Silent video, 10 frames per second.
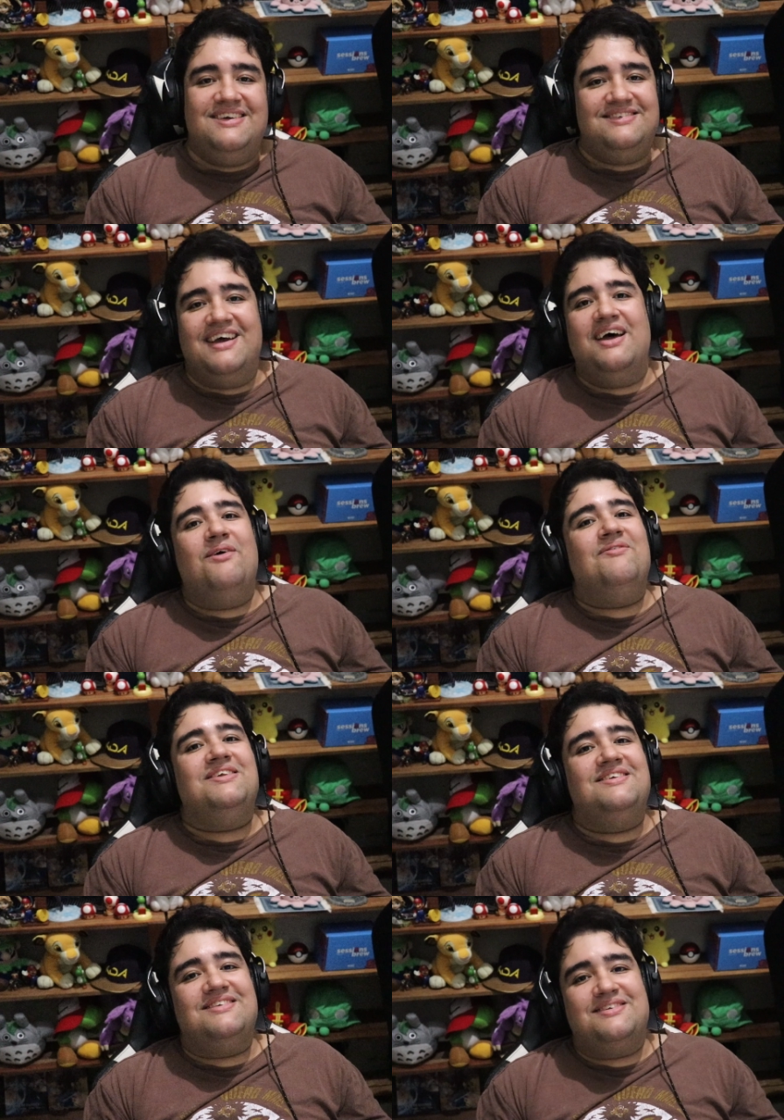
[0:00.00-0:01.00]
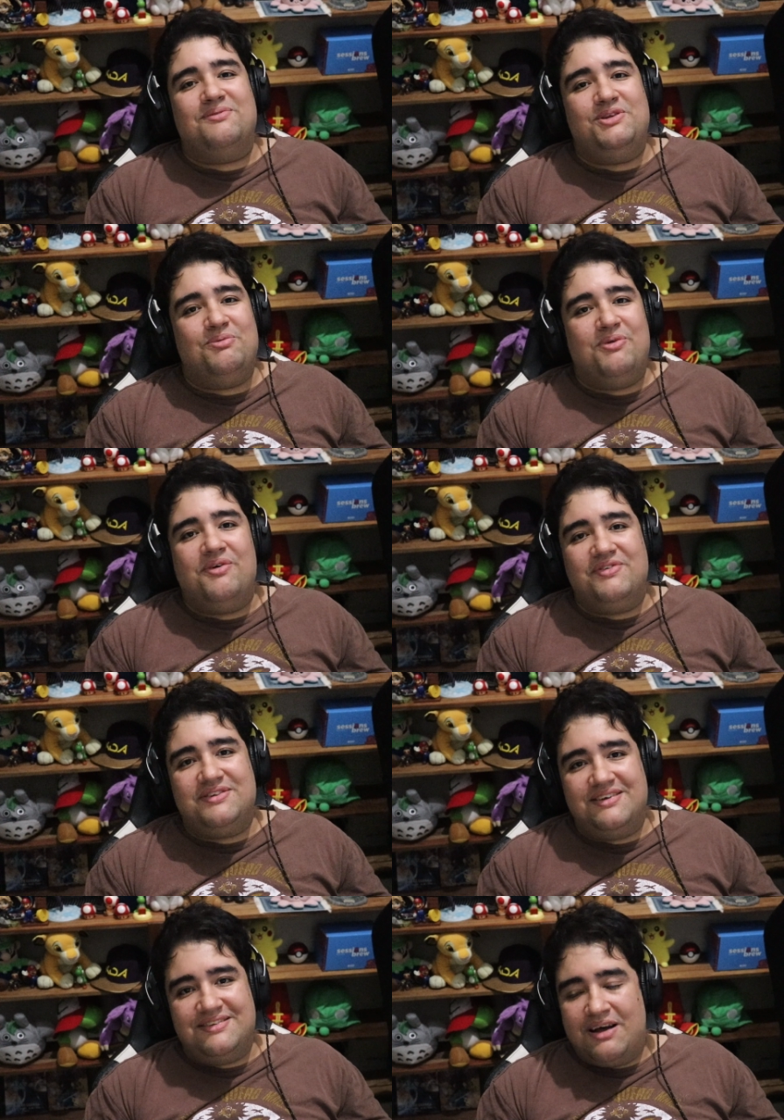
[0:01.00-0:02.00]
Já é uma sensação muito boa
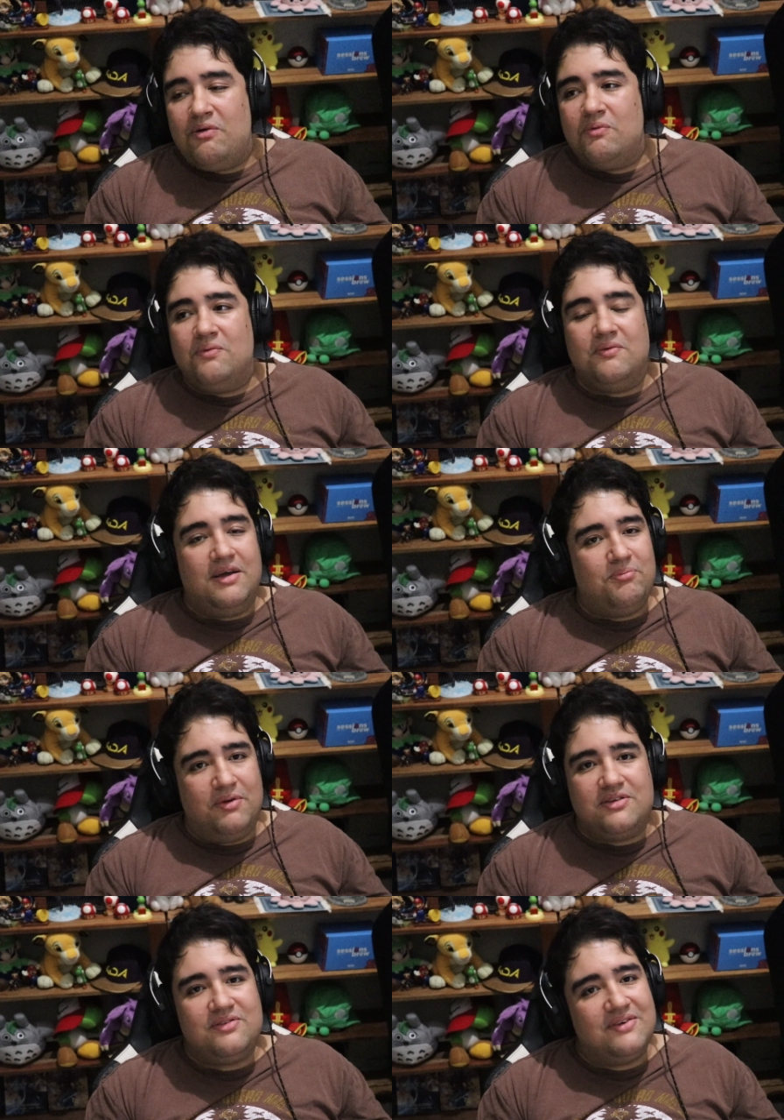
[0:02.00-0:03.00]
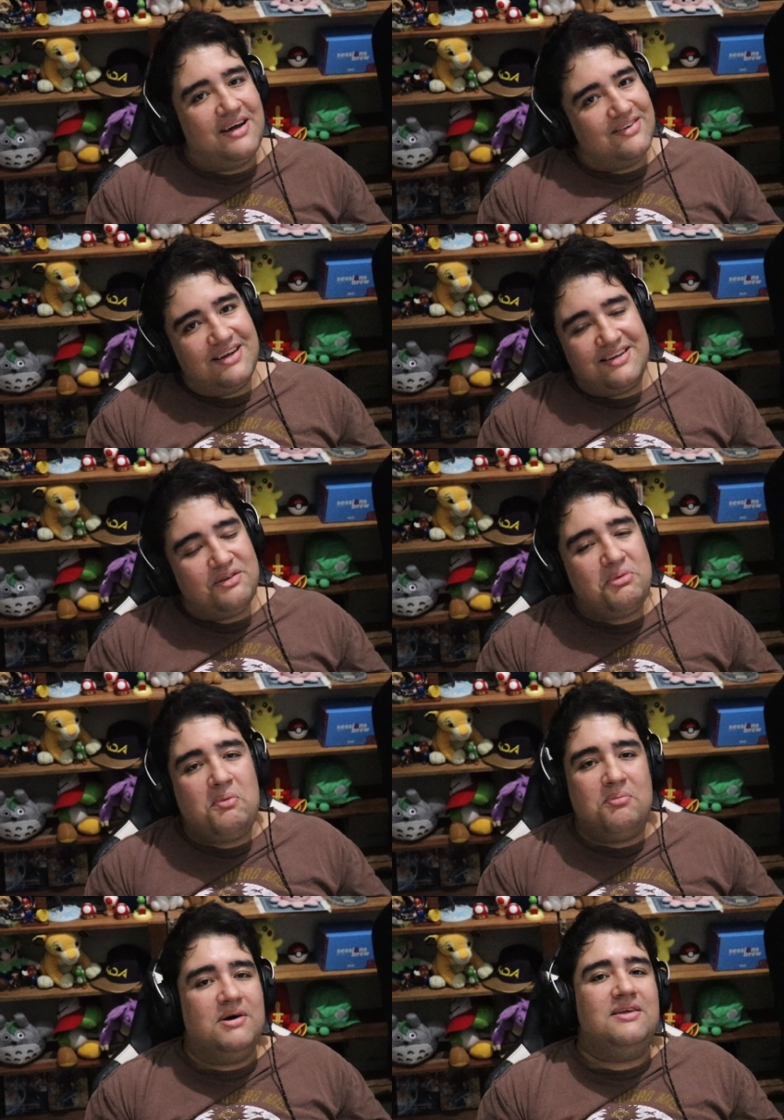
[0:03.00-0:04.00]
você dar um reporte no cara, o cara
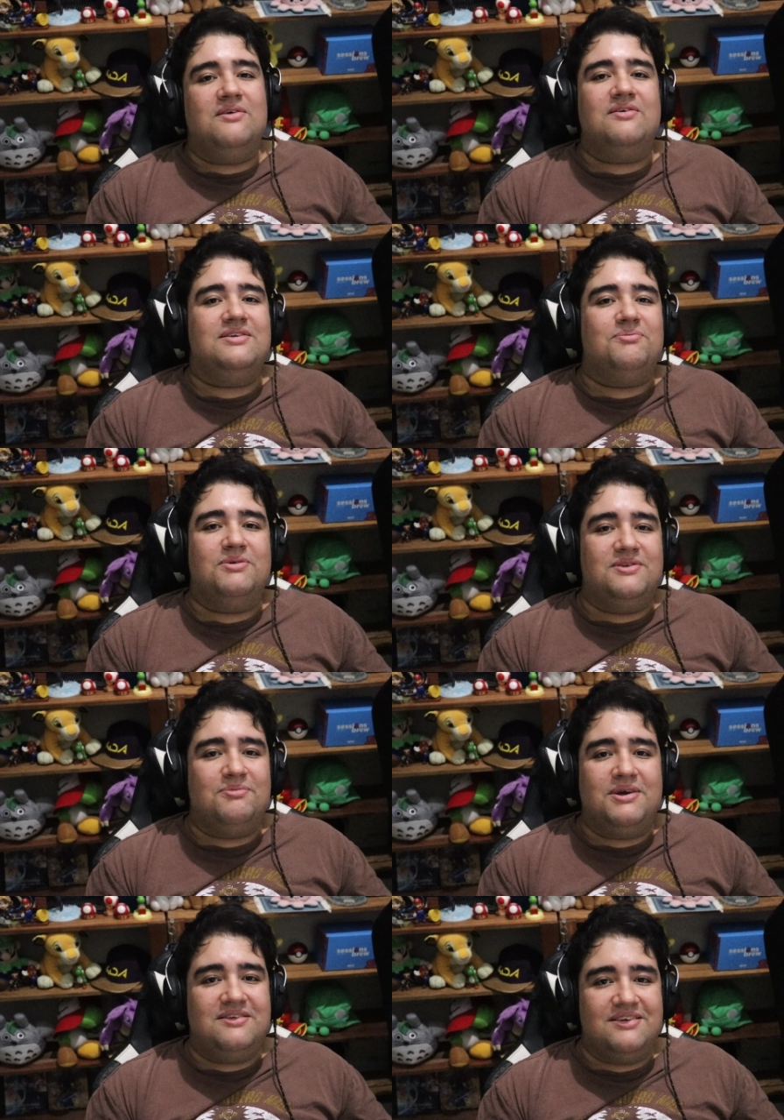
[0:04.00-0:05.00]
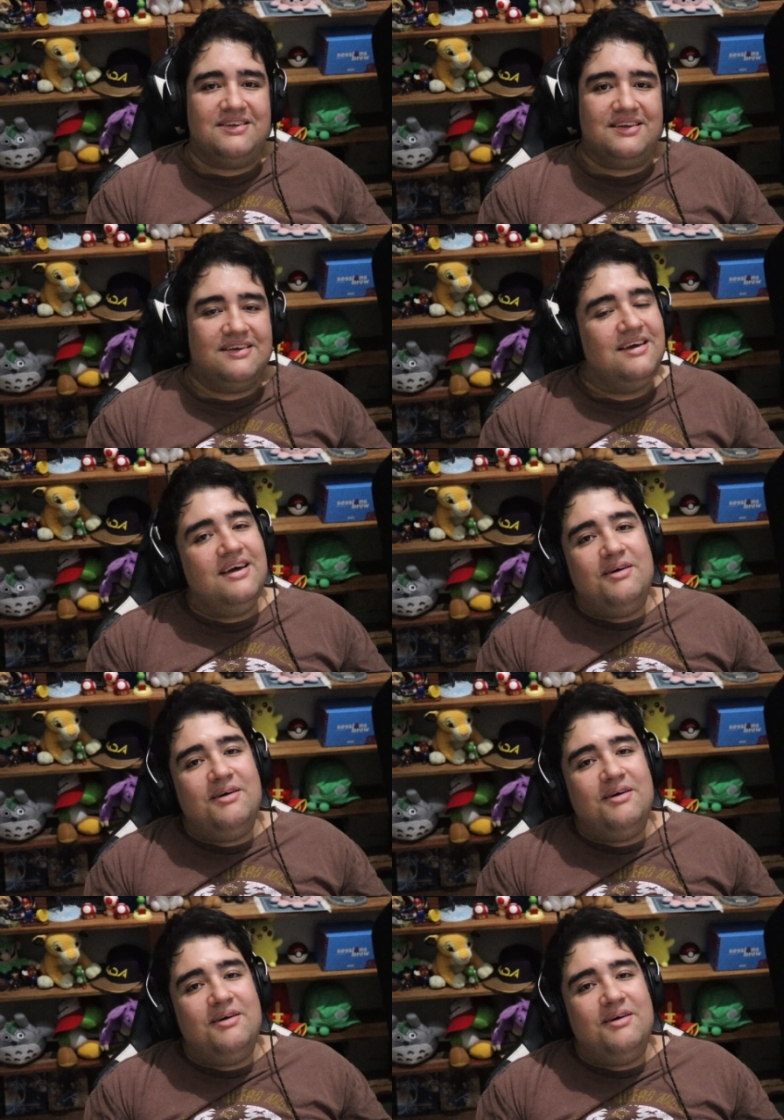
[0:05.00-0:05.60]
tomar um ban logo depois da partida, né?